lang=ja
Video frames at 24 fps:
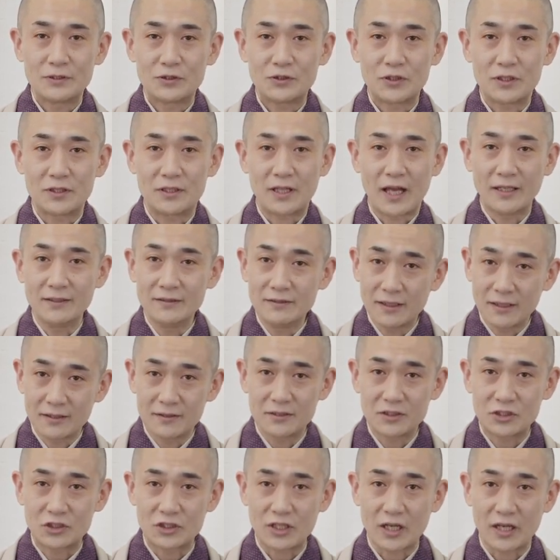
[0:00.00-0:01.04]
それ旦那
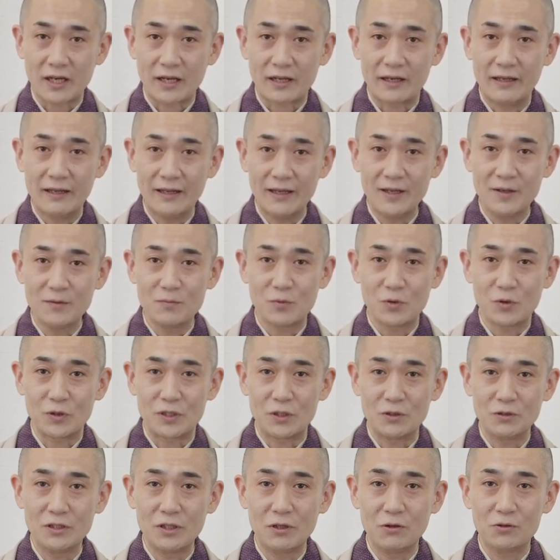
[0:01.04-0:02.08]
ですからねも
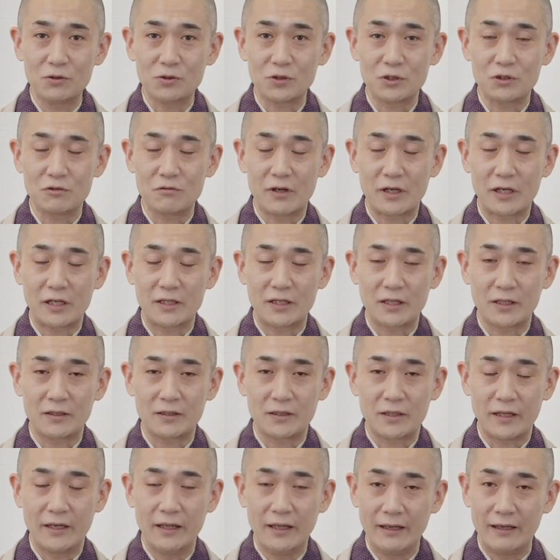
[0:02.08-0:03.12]
ういろんなこと言われたっ
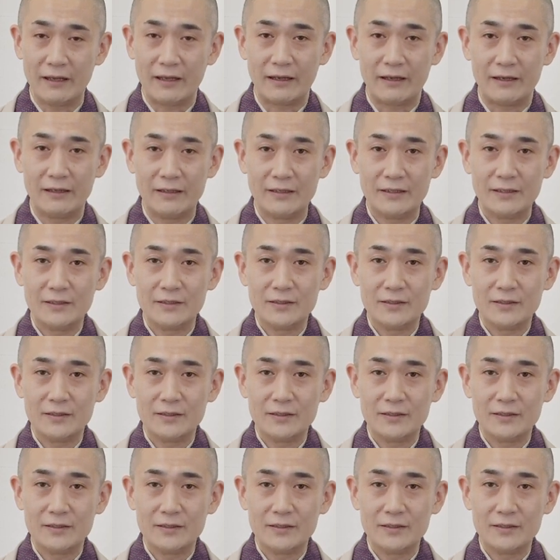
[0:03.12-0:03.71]
てね